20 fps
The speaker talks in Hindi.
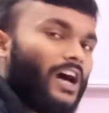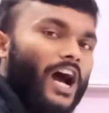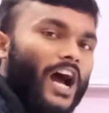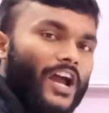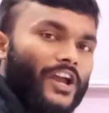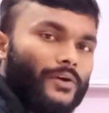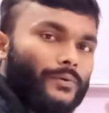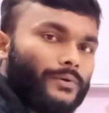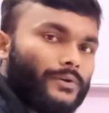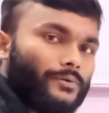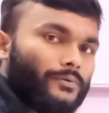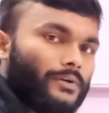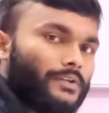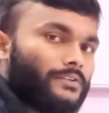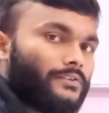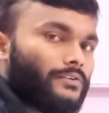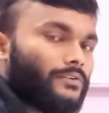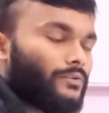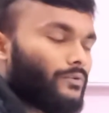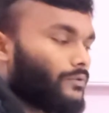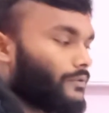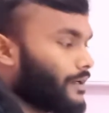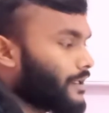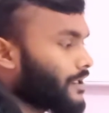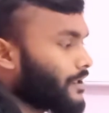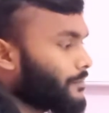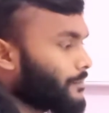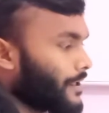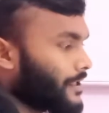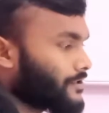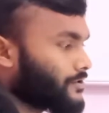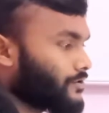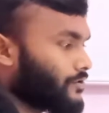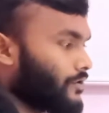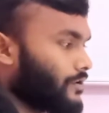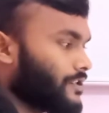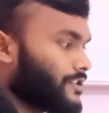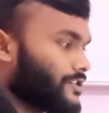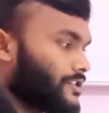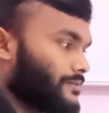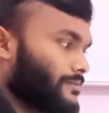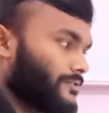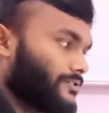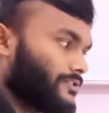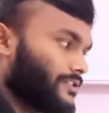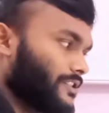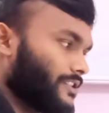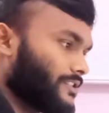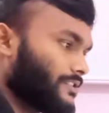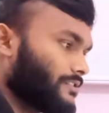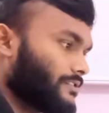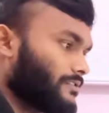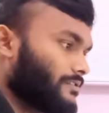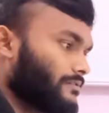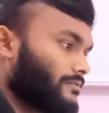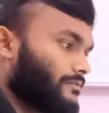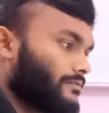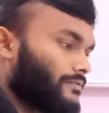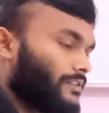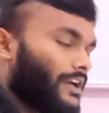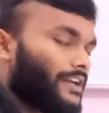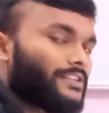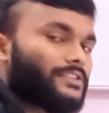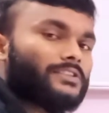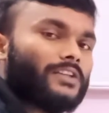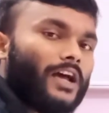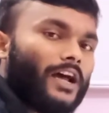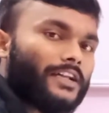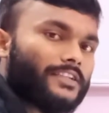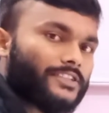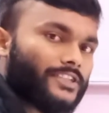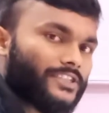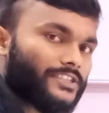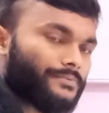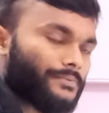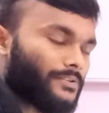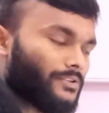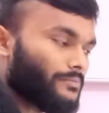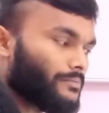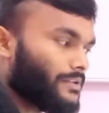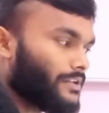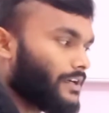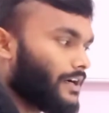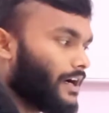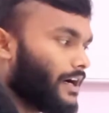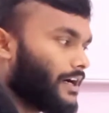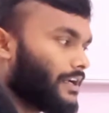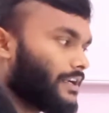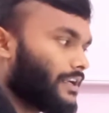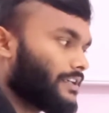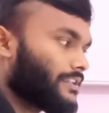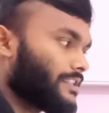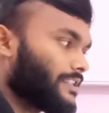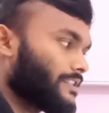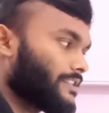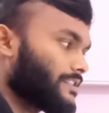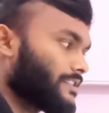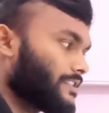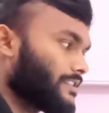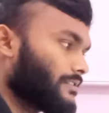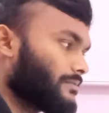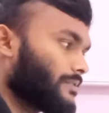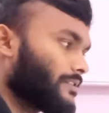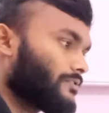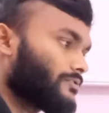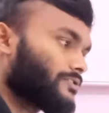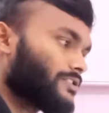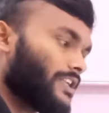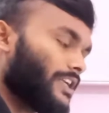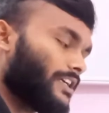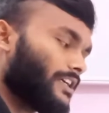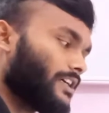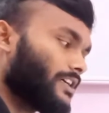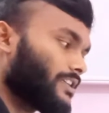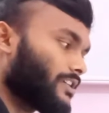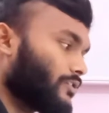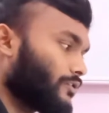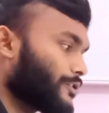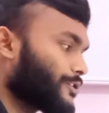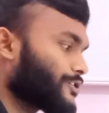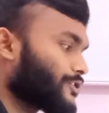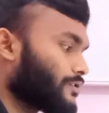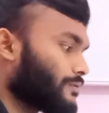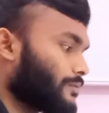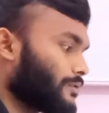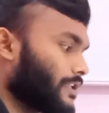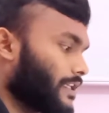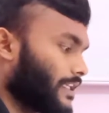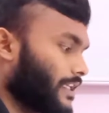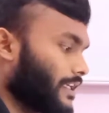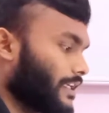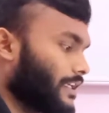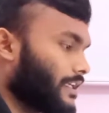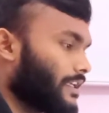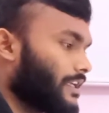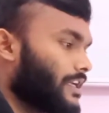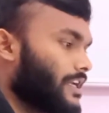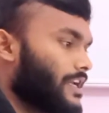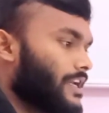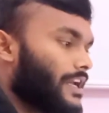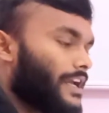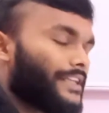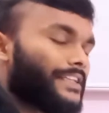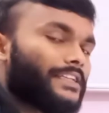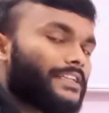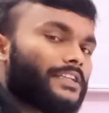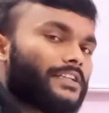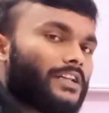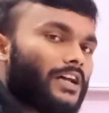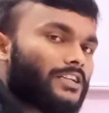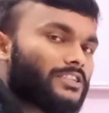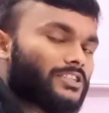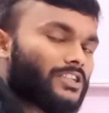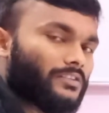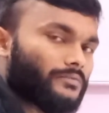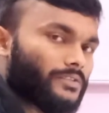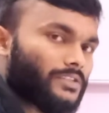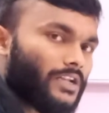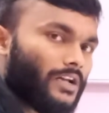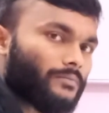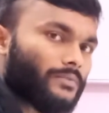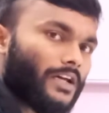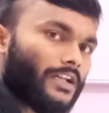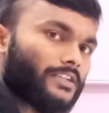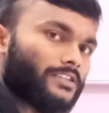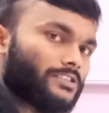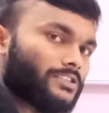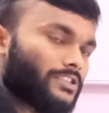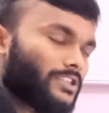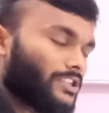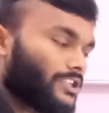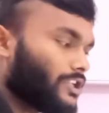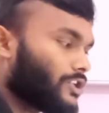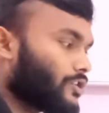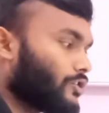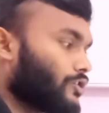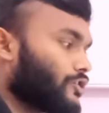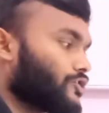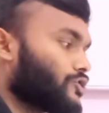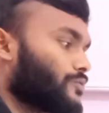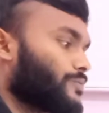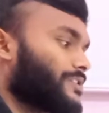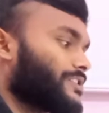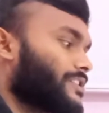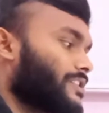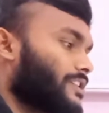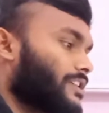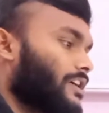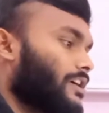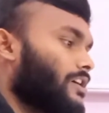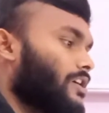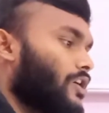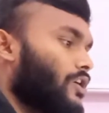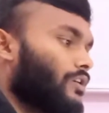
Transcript: हाय एवरीवन वेलकम बैक टू कॉलेज रिव्यू सीरीज फ्रेंड्स आज के इस वीडियो में आरआरडी से ही बेगूसराय का कॉलेज रिव्यू देखेंगे यानी कि राष्ट्र कवि रामधारी सिंह दिनकर कॉलेज ऑफ इंजीनियरिंग का